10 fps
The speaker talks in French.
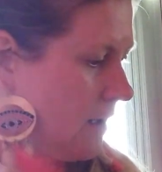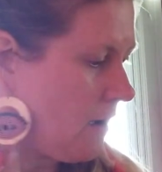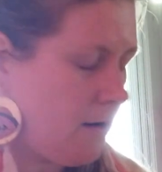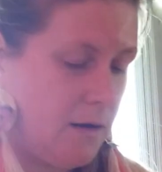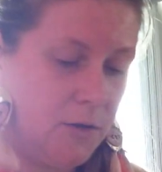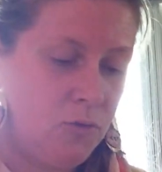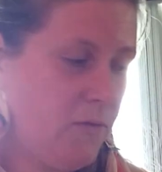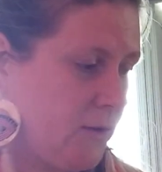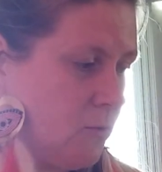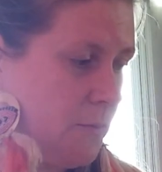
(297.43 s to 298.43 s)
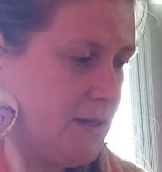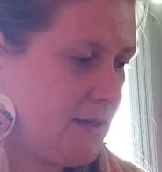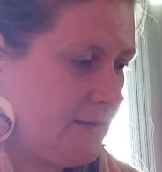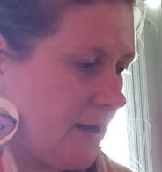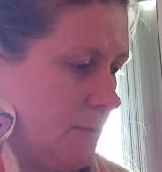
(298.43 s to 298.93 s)
oh là tout va tomber.
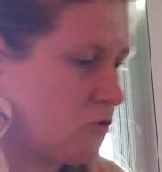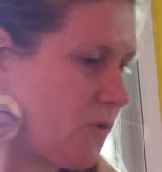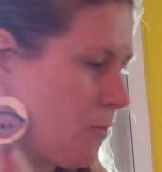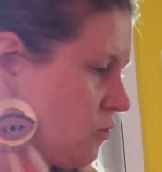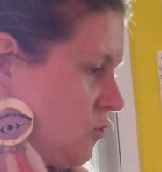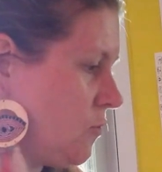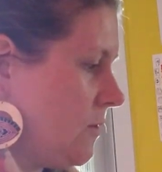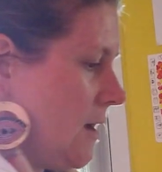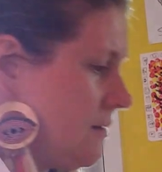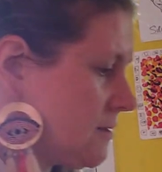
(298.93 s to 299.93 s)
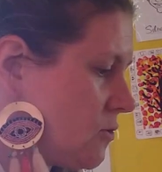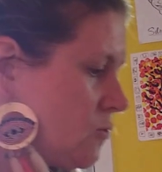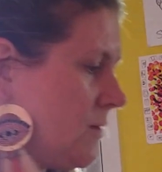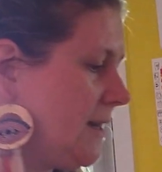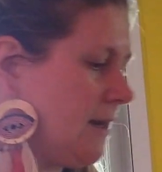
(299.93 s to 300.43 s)
C'est terrible. On va prendre celui-là parce que
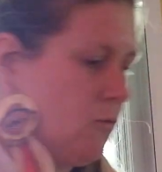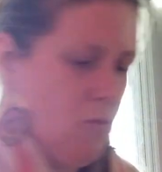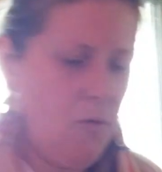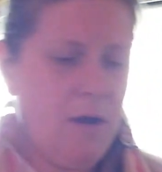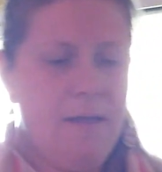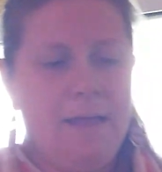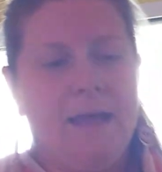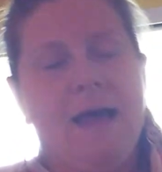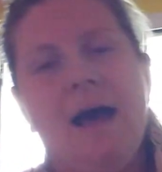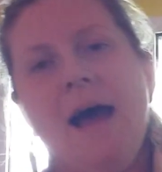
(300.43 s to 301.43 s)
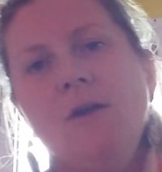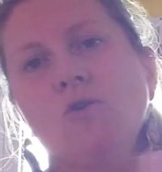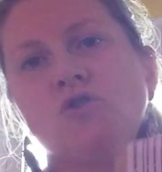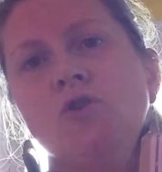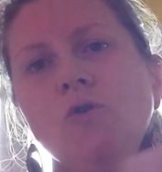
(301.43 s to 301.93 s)
celui-là, il est lourd.
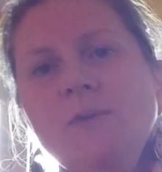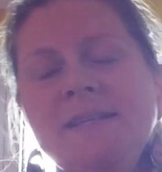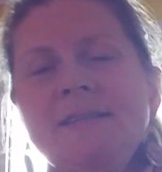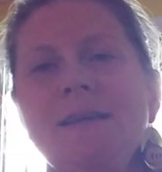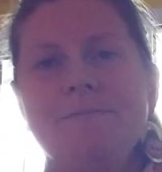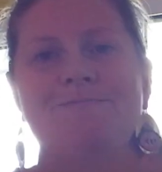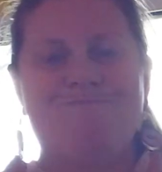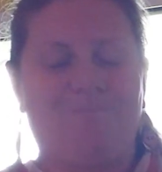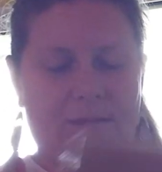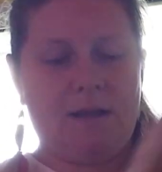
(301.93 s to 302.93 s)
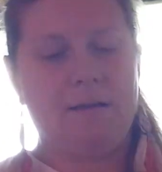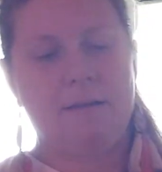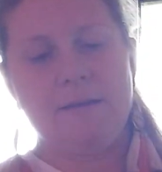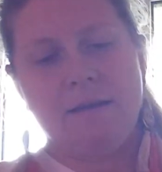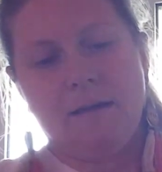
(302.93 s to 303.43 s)
Alors, celui-ci,
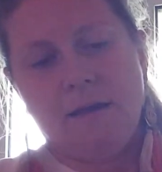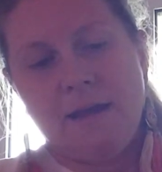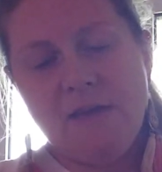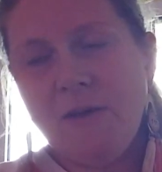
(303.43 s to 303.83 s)
il n'y